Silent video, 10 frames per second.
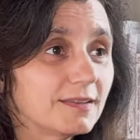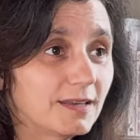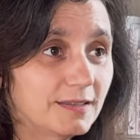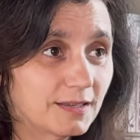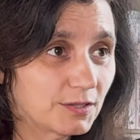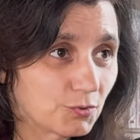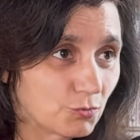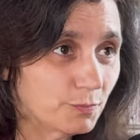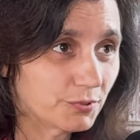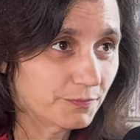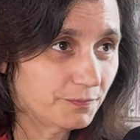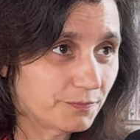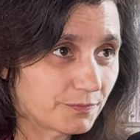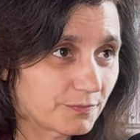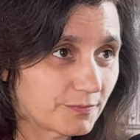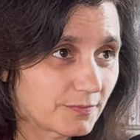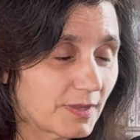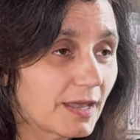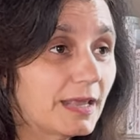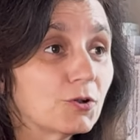d'Heineken Group.
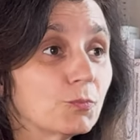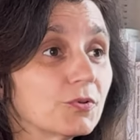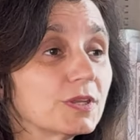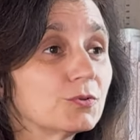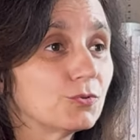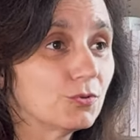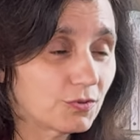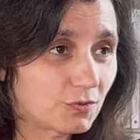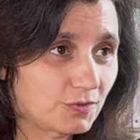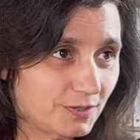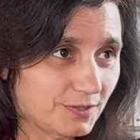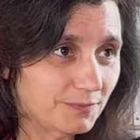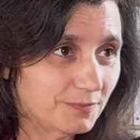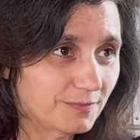Elle est composée de deux sociétés.